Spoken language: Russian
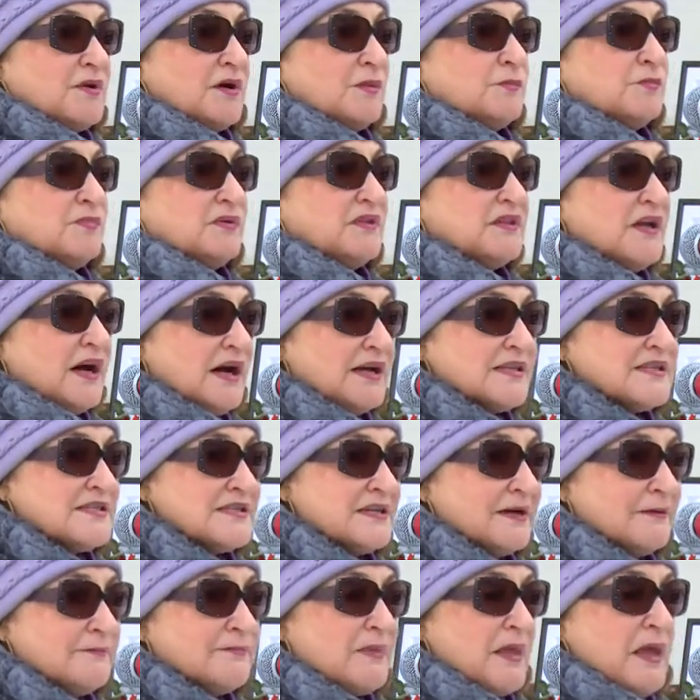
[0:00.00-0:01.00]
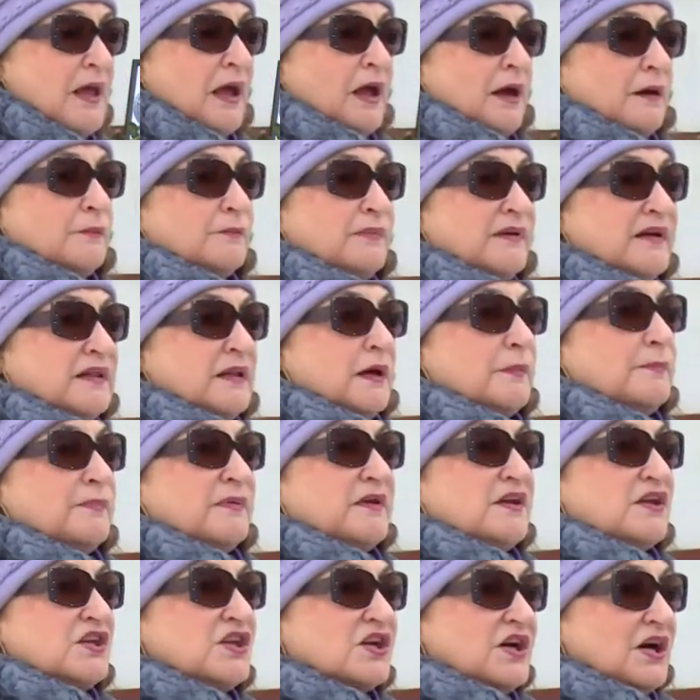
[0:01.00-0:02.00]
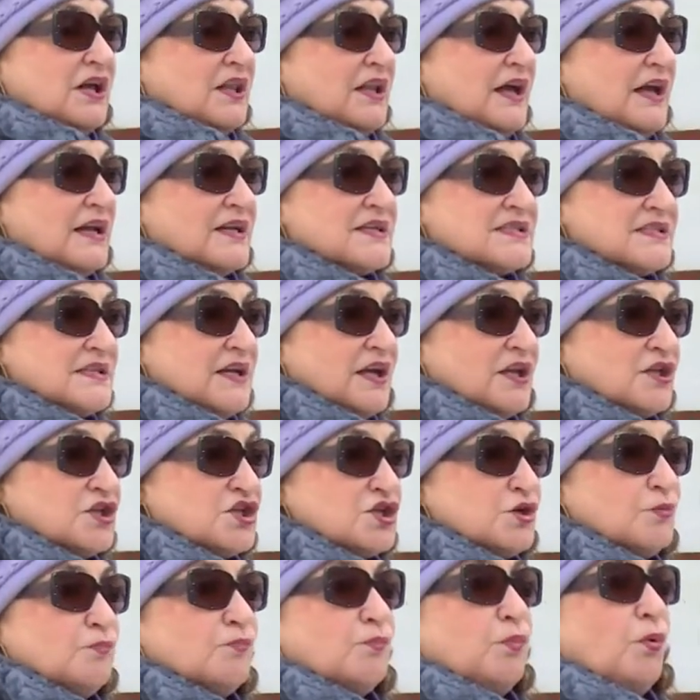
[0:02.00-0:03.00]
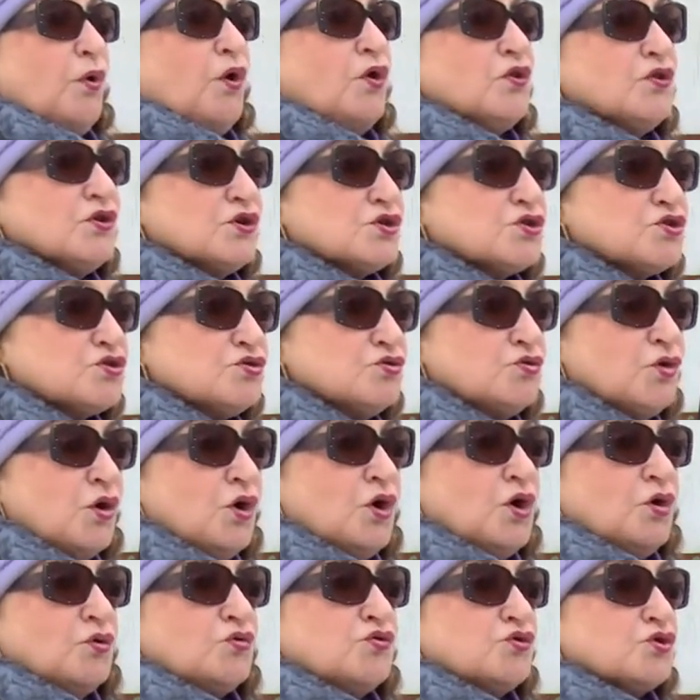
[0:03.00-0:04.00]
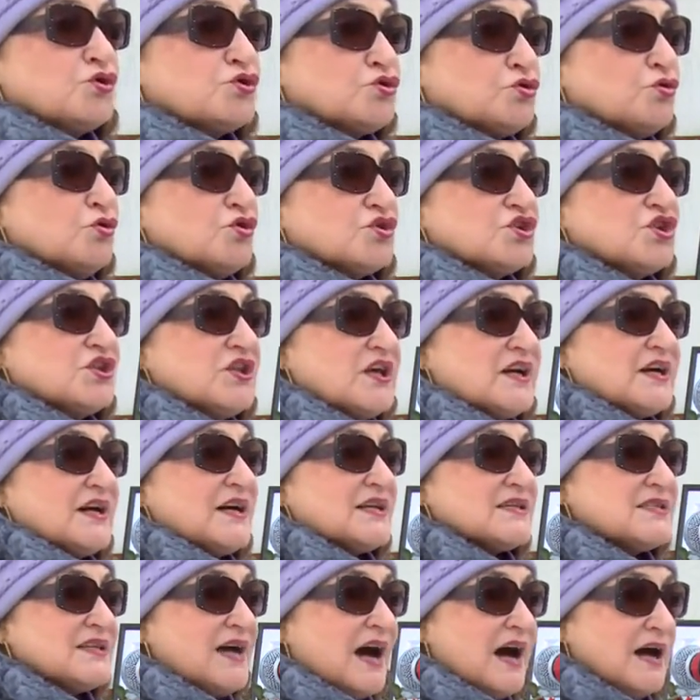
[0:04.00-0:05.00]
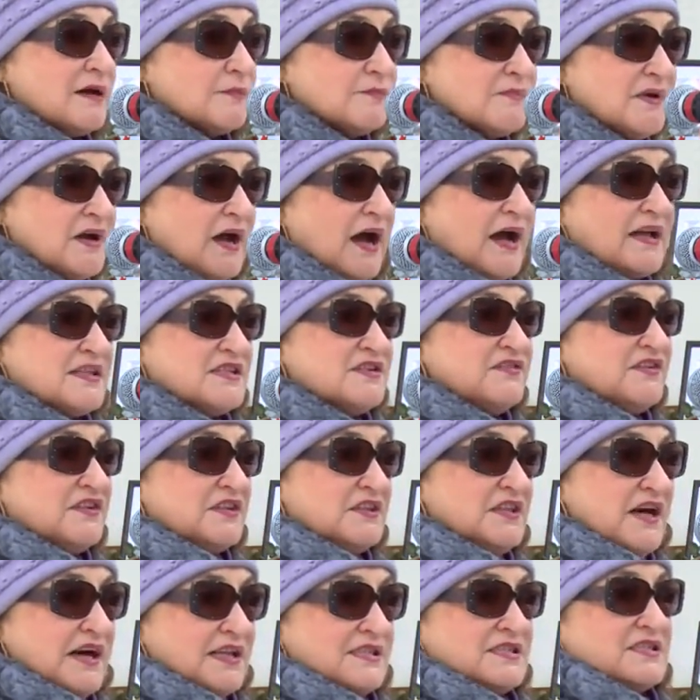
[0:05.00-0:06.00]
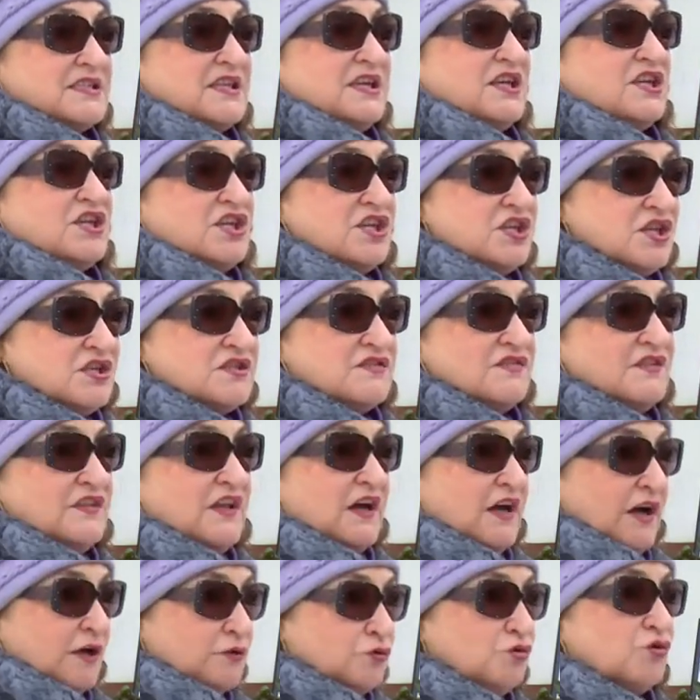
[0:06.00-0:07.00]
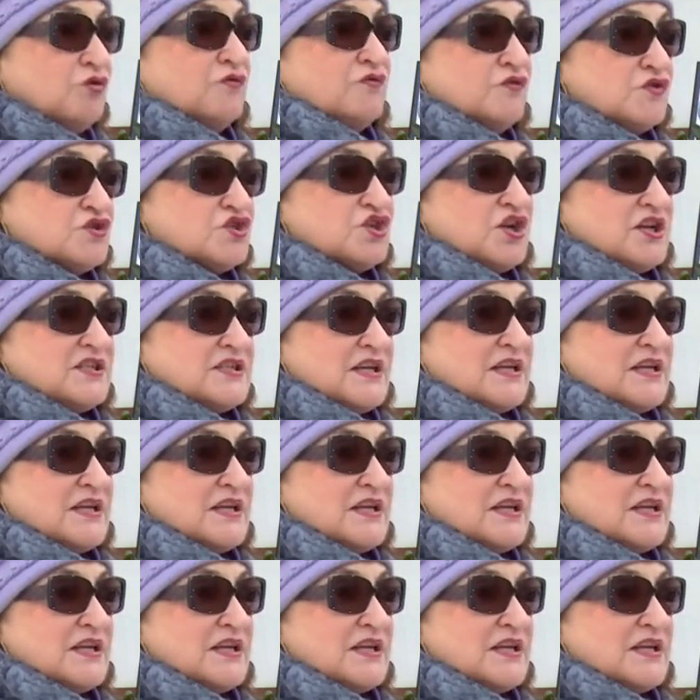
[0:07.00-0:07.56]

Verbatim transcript: комбинате было при Николае Александровиче полностью уничтожены казармы, а 19-я, единственная, которая вот сейчас